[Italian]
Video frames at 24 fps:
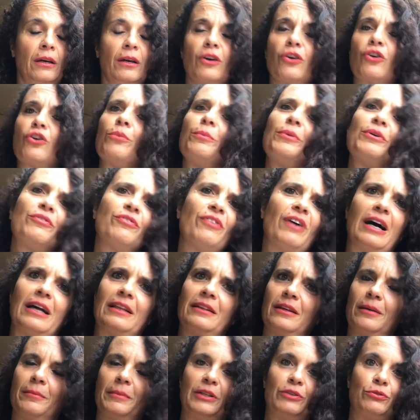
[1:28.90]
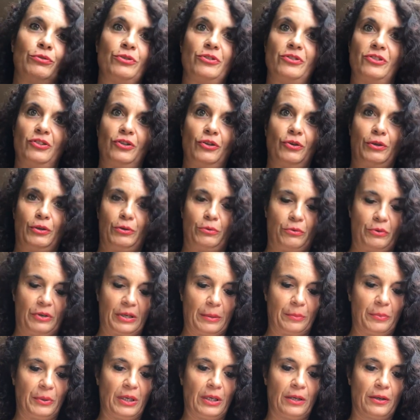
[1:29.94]
Come fate, amato zio, a non
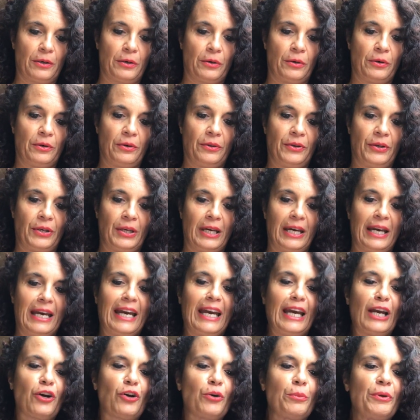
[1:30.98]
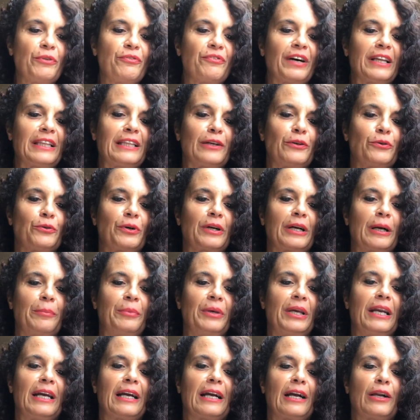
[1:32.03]
capirlo? E come fate a non
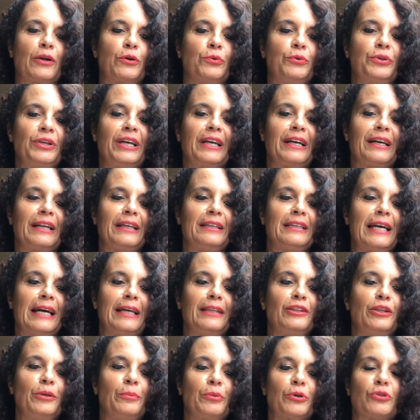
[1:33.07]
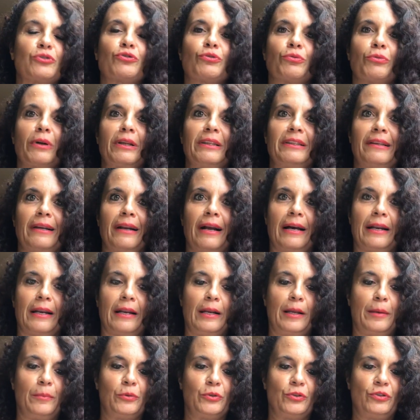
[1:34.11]
capire che alcuni ingredienti possono alterare
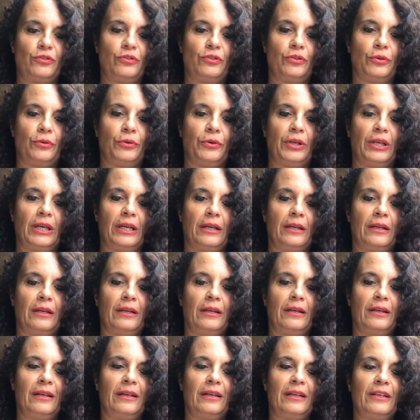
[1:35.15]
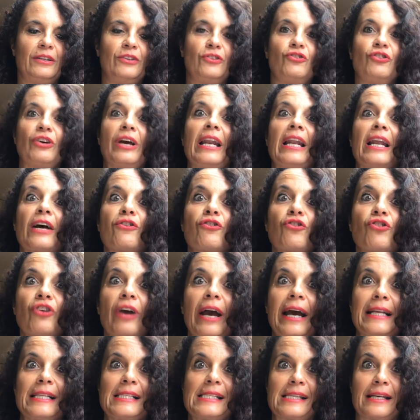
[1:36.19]
le emozioni? C'è la
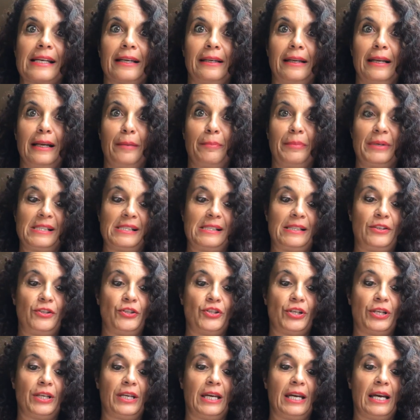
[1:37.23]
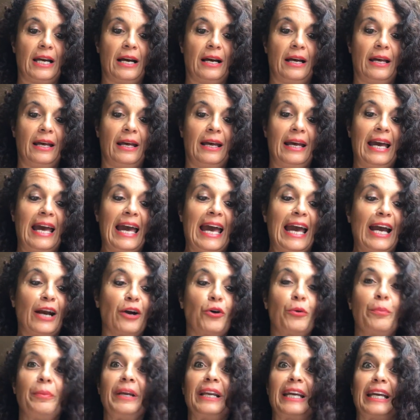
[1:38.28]
scienza nella pasticceria.
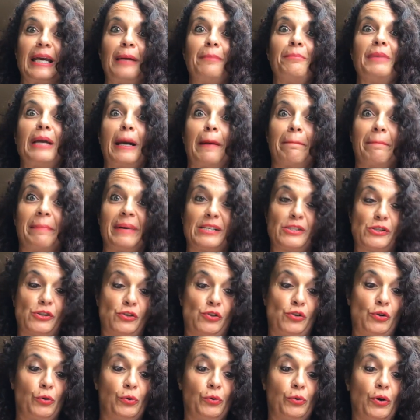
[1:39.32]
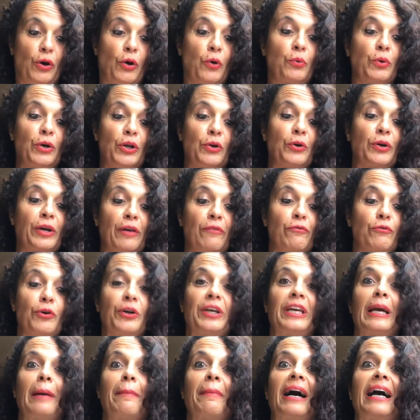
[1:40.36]
Ecco perché mi appassiono a quello che voi
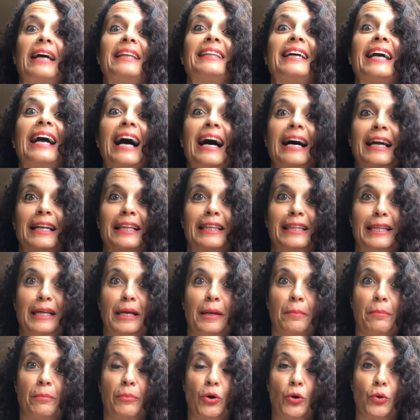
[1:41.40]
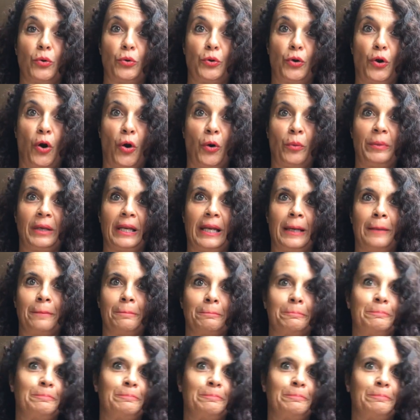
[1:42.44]
chiamate arte poco nobile.